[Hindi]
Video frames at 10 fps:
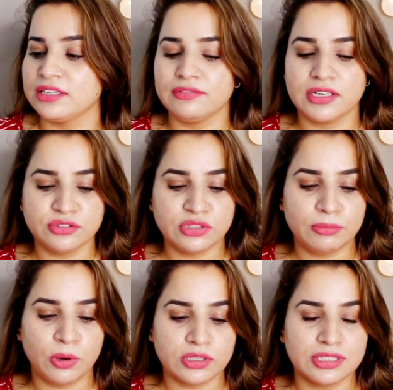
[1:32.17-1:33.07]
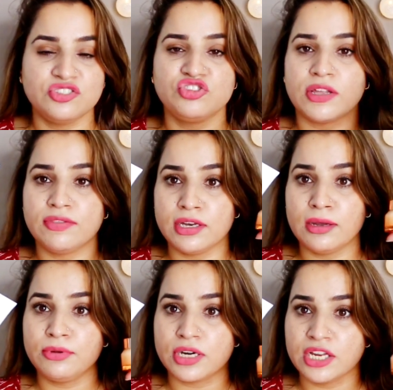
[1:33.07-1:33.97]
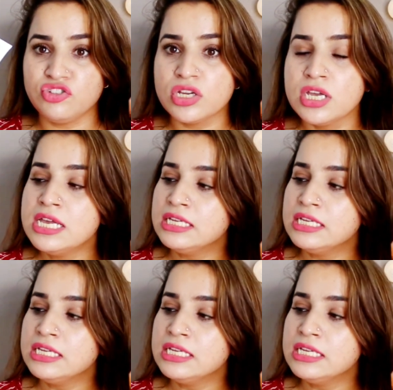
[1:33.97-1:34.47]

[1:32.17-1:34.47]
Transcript: करने वाली हूँ अबाउट दिस चंदनम रेंज